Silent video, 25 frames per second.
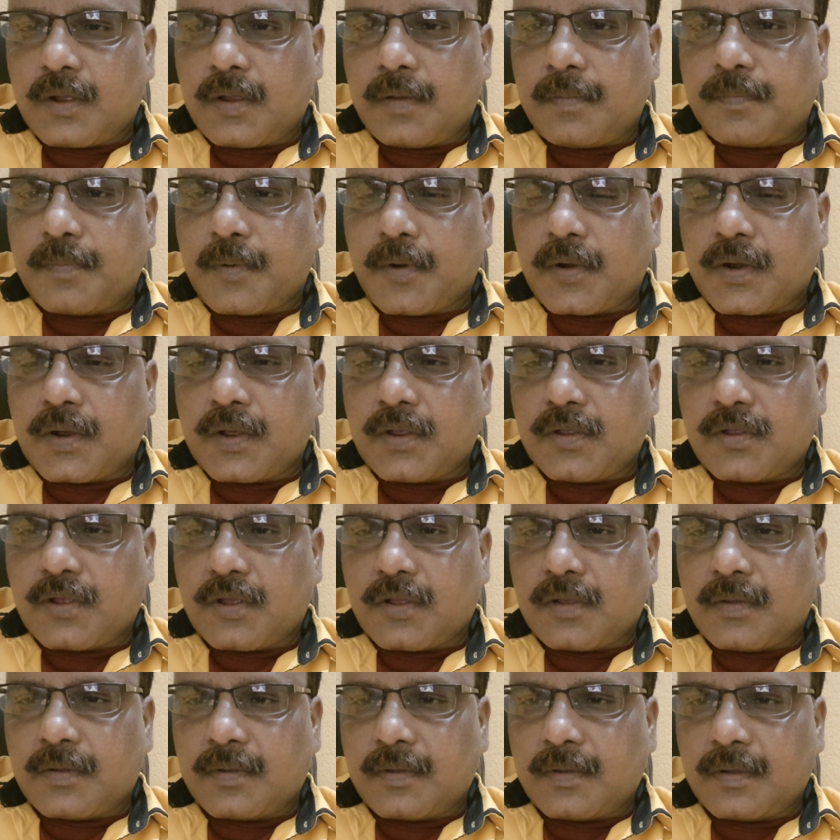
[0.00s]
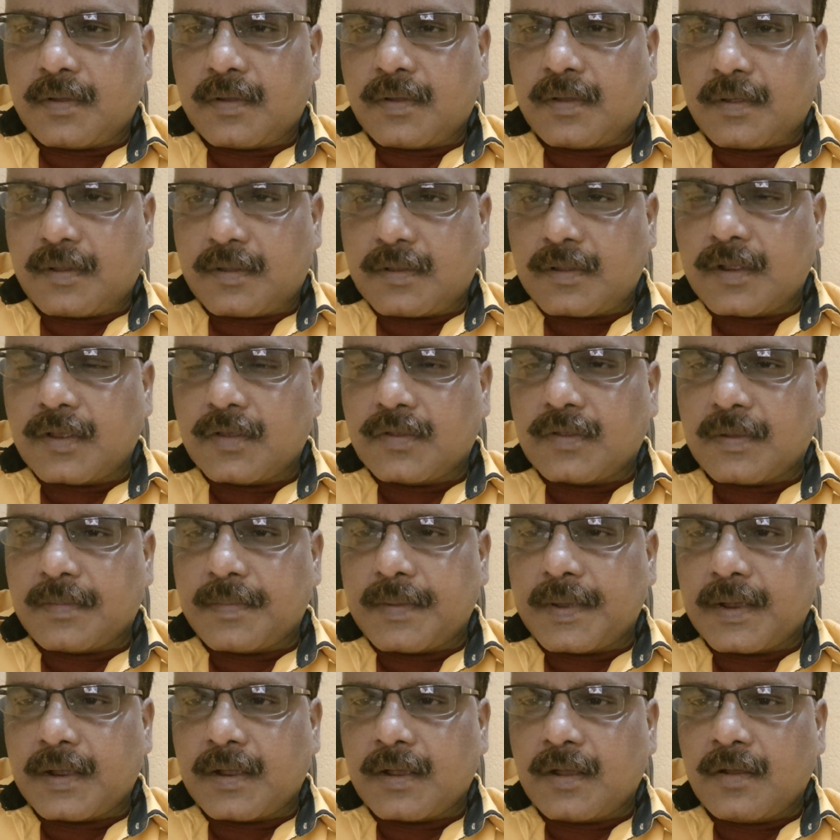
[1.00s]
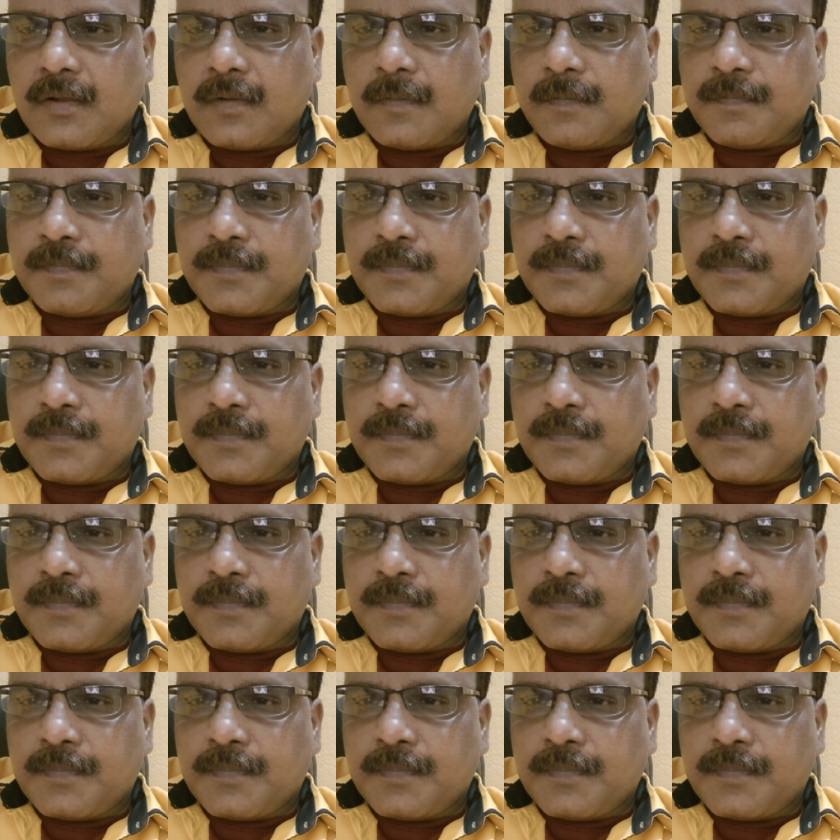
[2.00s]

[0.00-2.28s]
इम्पोर्टेंस दे समय का